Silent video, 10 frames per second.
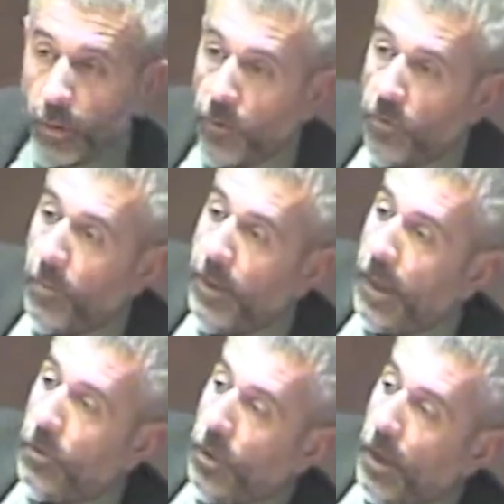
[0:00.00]
da questo
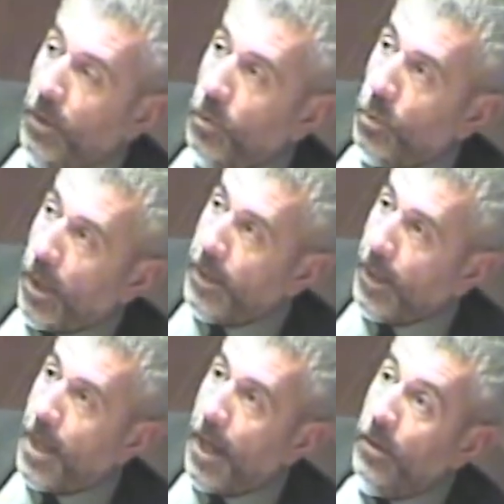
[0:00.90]
mandato di cattura
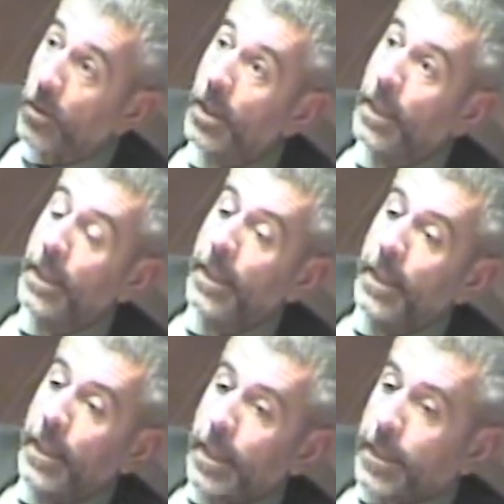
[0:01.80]
italiano
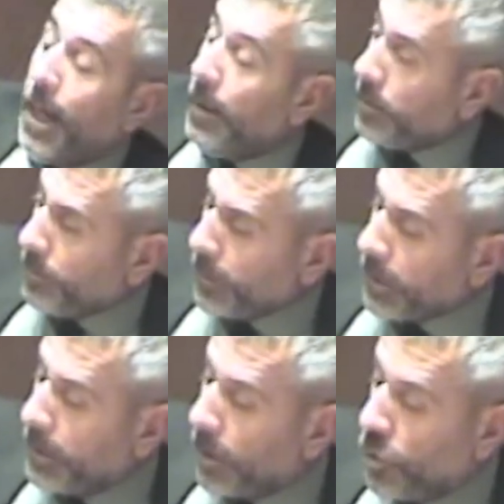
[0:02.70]
da
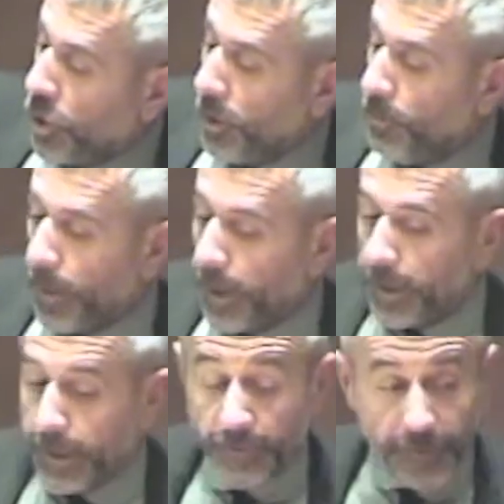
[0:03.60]
dal GIP
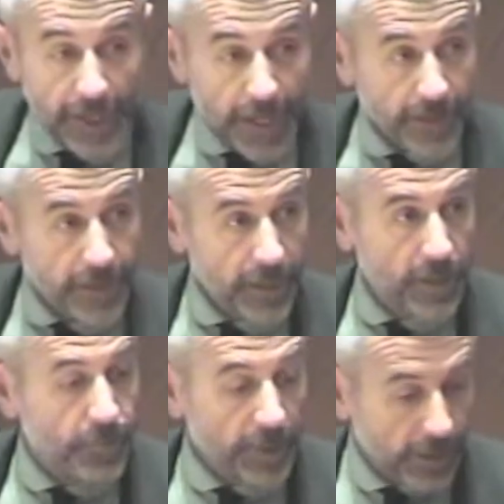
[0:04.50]
eh, di Firenze,
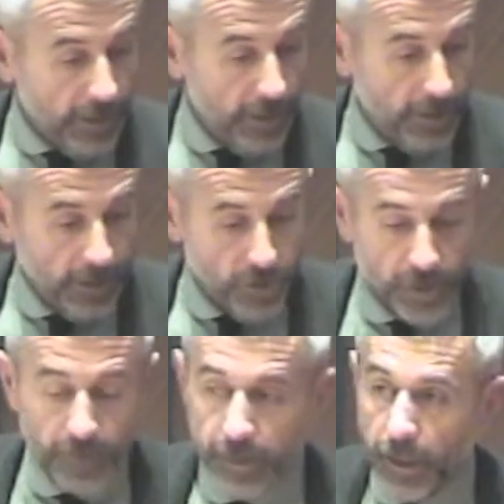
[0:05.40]
perché eh,
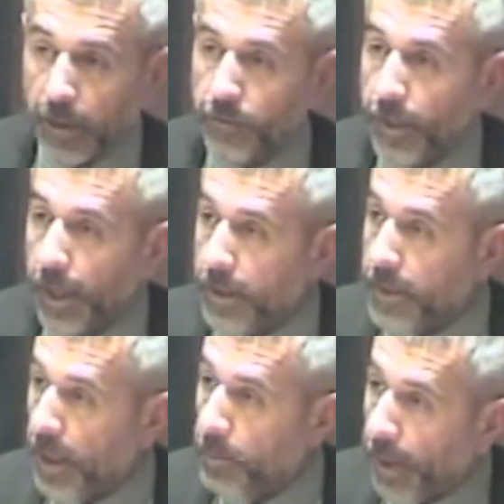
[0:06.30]
agiva tra
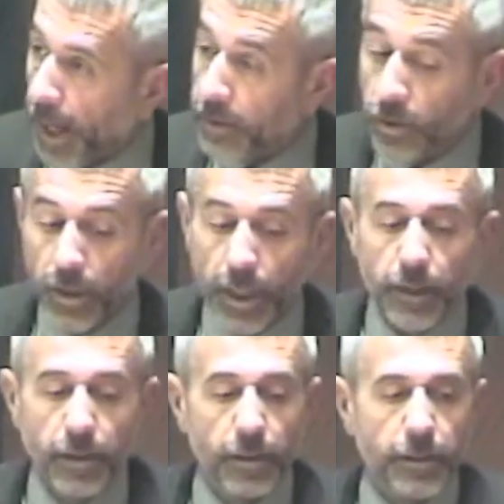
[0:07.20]
Firenze e Prato, e
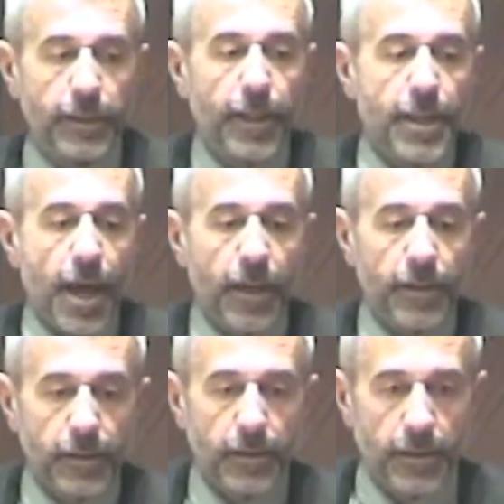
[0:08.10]
gli
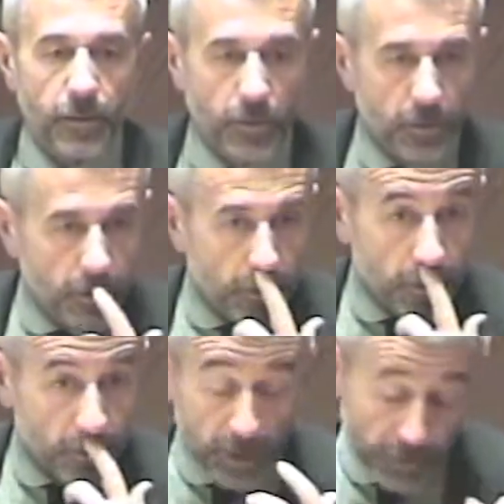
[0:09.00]
italiani
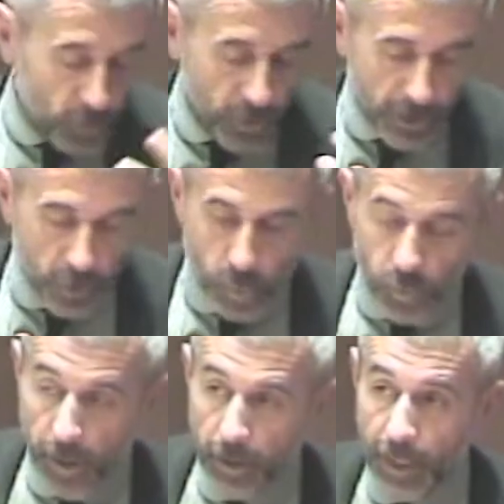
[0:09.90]
hanno, chiedo
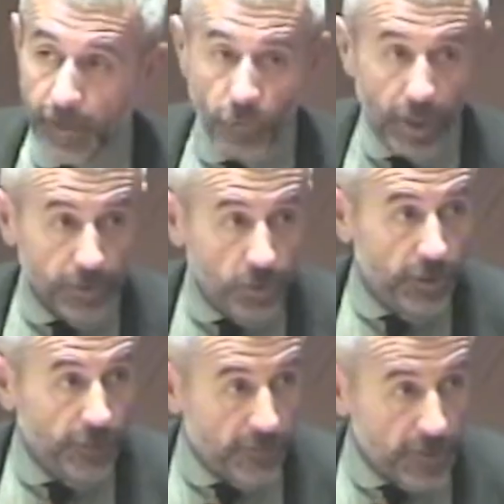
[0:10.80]
scusa, l'avvocato di
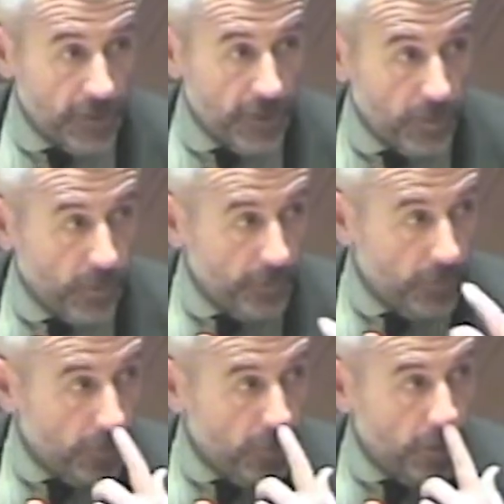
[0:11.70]
difesa di
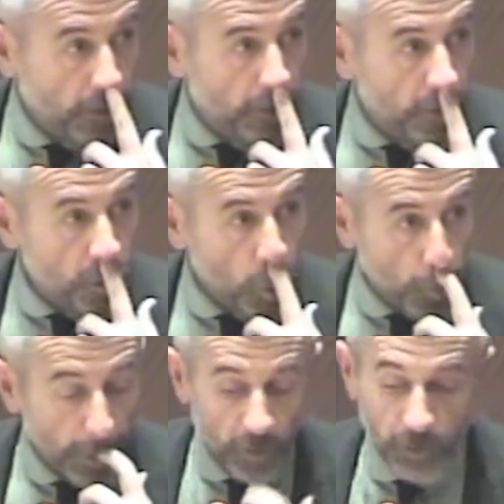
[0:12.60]
questo uh, eh,
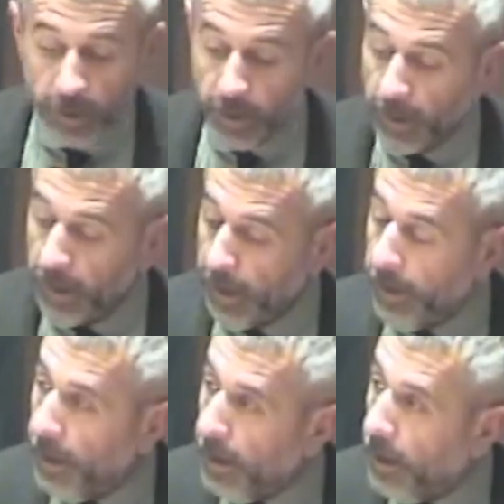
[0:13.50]
somalo in
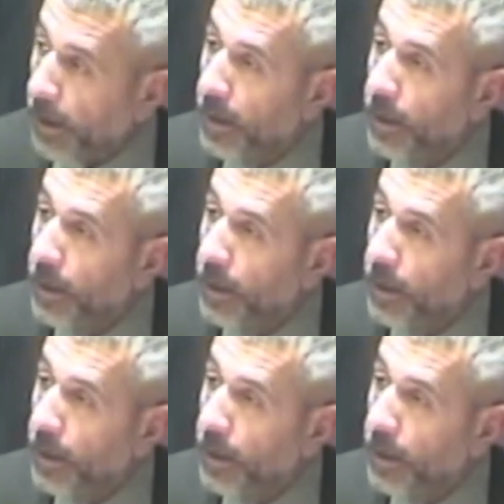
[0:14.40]
Inghilterra